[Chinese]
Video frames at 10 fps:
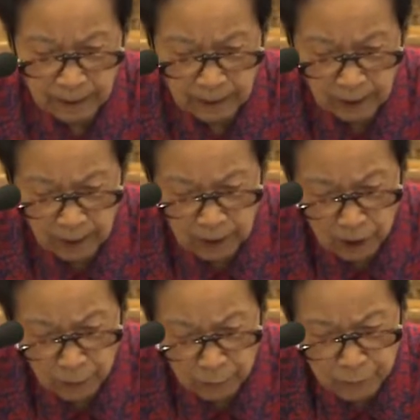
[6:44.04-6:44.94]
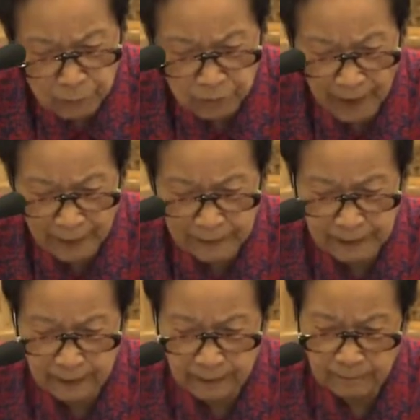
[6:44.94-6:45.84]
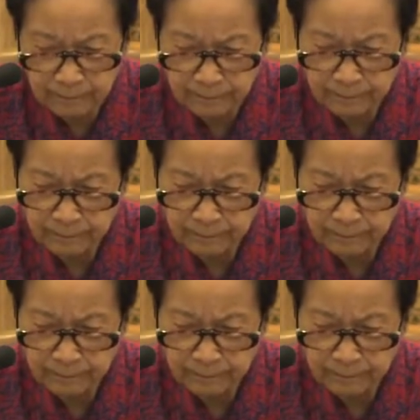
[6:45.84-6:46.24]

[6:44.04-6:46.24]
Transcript: 你能够不放逸，